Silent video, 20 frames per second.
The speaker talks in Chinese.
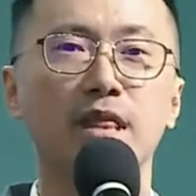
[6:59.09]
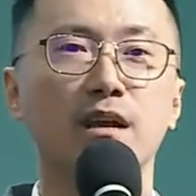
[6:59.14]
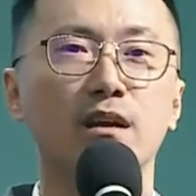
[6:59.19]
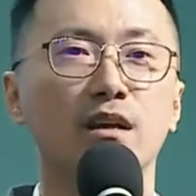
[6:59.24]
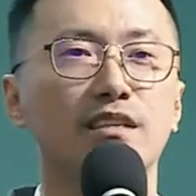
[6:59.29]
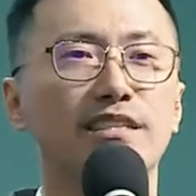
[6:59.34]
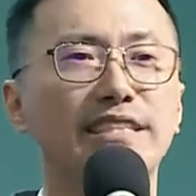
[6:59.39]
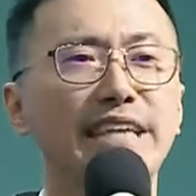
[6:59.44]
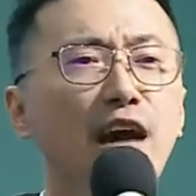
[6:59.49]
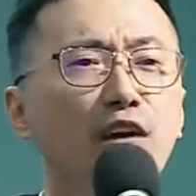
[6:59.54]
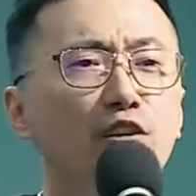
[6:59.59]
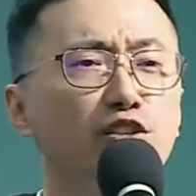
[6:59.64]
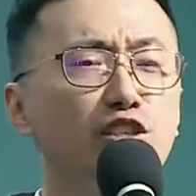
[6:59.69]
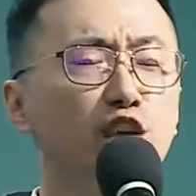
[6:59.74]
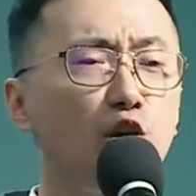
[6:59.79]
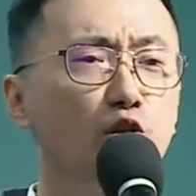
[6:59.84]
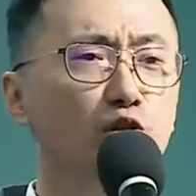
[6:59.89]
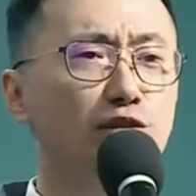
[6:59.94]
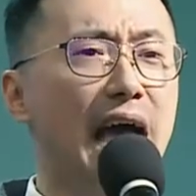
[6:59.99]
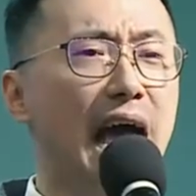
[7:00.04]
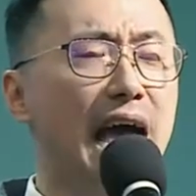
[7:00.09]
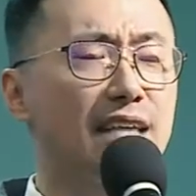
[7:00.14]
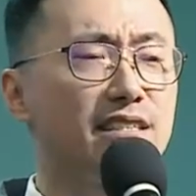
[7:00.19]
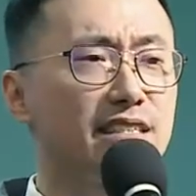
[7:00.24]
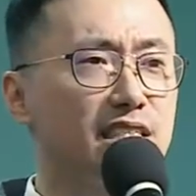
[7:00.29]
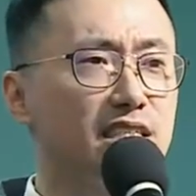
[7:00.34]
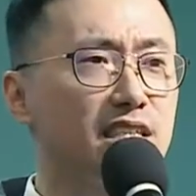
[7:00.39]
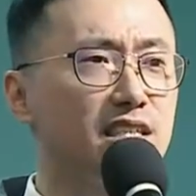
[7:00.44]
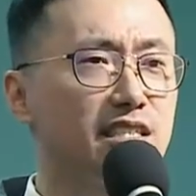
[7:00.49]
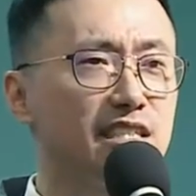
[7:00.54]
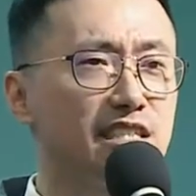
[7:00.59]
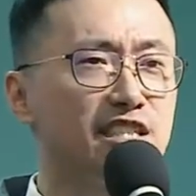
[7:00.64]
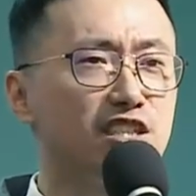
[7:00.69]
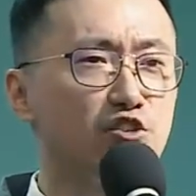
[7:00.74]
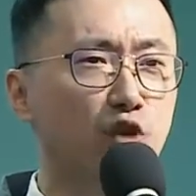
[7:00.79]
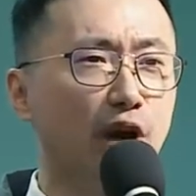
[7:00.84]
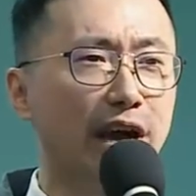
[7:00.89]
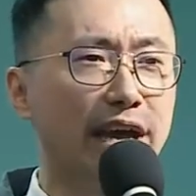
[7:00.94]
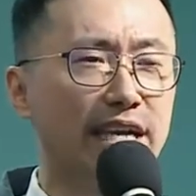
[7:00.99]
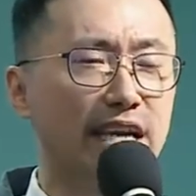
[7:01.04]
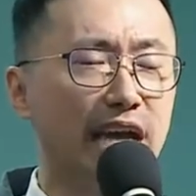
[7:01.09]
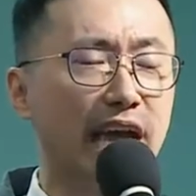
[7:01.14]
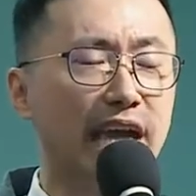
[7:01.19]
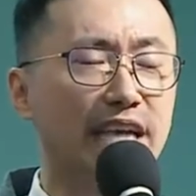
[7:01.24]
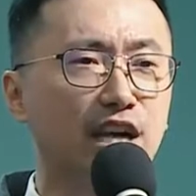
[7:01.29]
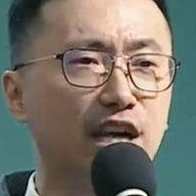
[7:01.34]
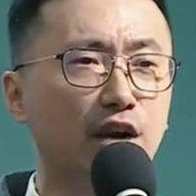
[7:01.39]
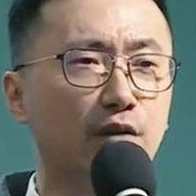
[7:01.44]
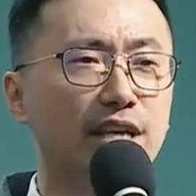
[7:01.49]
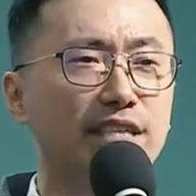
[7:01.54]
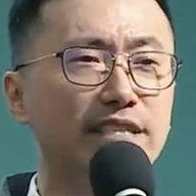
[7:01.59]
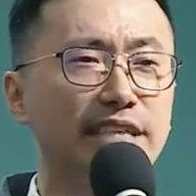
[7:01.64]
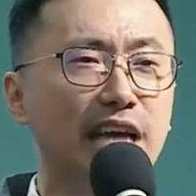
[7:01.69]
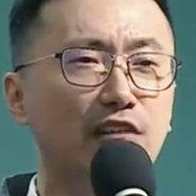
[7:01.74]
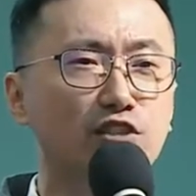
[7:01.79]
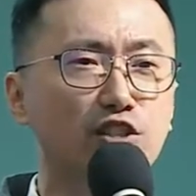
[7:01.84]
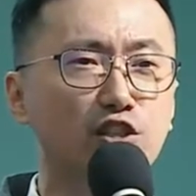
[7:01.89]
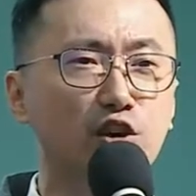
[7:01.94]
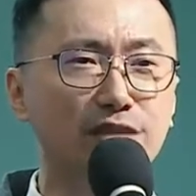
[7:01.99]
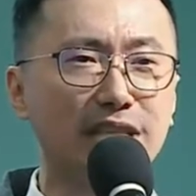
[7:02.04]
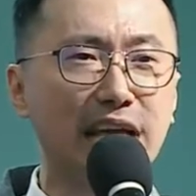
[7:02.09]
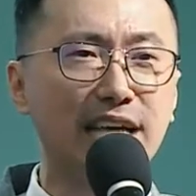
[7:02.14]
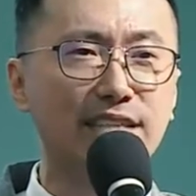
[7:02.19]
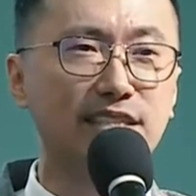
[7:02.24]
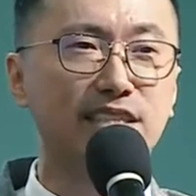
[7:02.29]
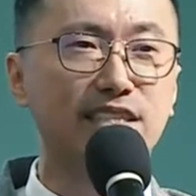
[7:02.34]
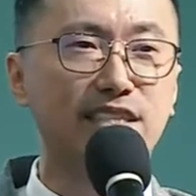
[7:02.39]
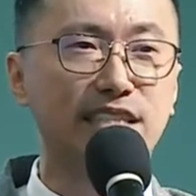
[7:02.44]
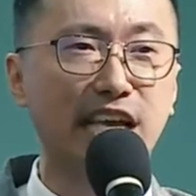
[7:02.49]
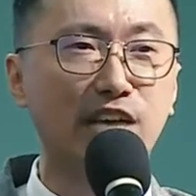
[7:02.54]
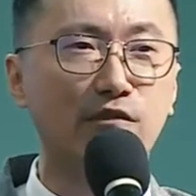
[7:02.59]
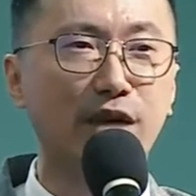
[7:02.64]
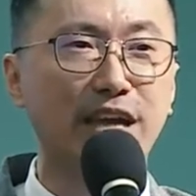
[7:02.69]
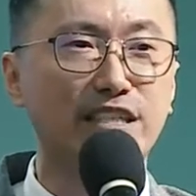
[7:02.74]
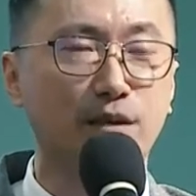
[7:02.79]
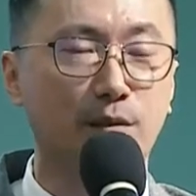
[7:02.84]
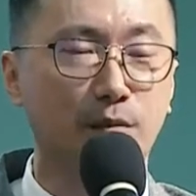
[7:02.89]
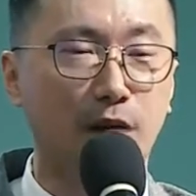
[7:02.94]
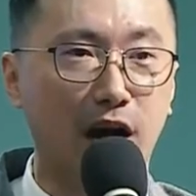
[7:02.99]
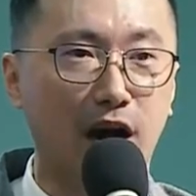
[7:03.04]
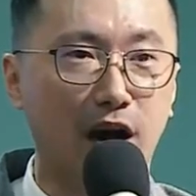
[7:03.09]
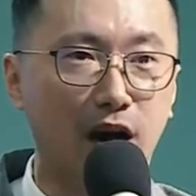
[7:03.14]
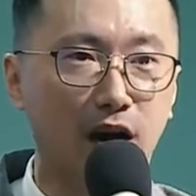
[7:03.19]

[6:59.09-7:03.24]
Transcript: 销售大师之所以可以为销售大师，是因为什么？